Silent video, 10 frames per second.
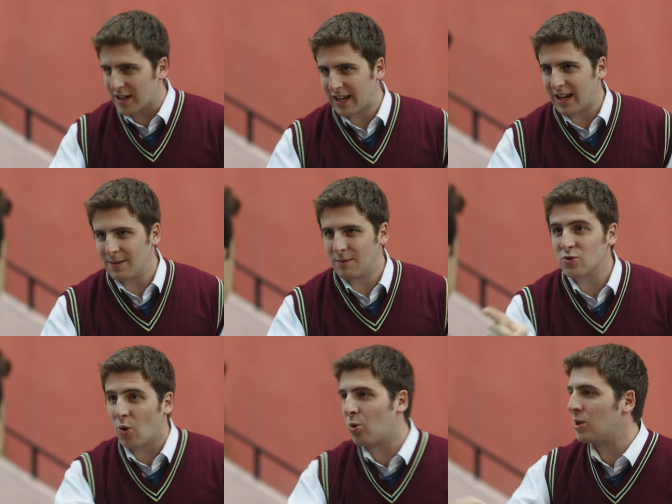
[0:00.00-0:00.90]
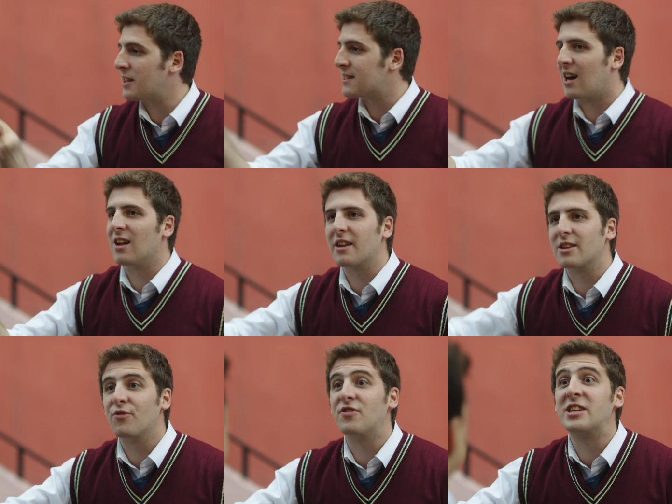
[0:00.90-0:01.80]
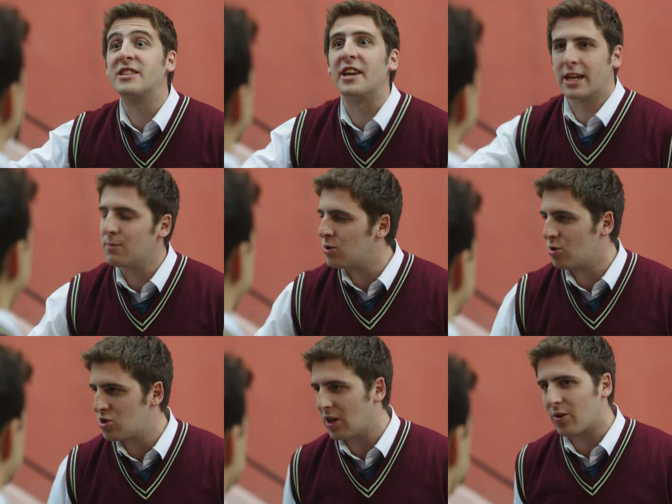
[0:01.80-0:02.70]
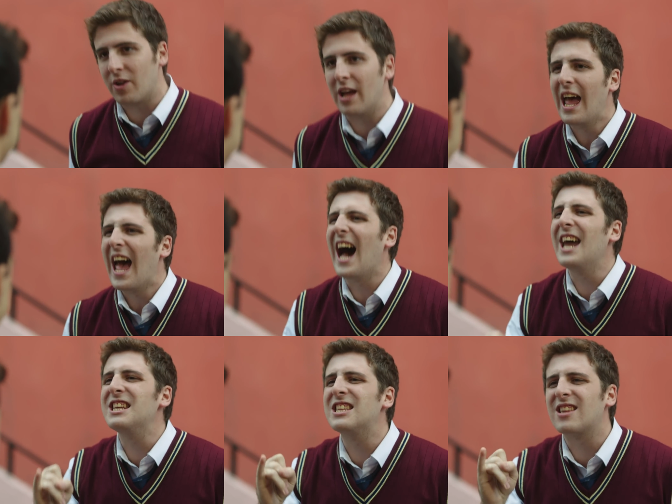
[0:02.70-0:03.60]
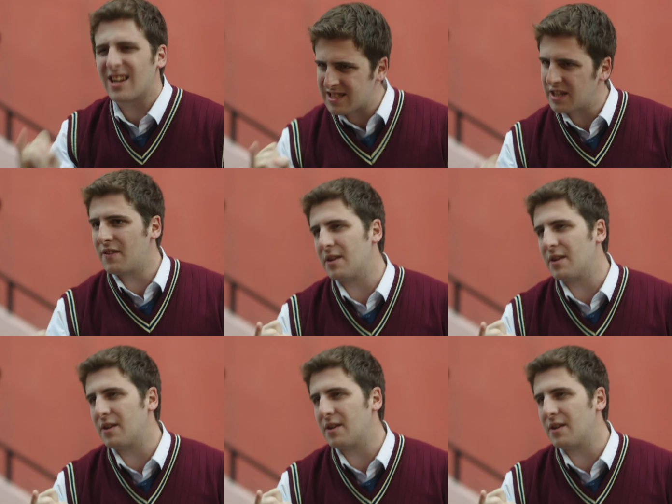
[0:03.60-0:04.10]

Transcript: vakte kalmaz okula da sahalara da fırtına gibi dönecek Roni. Her iddiasına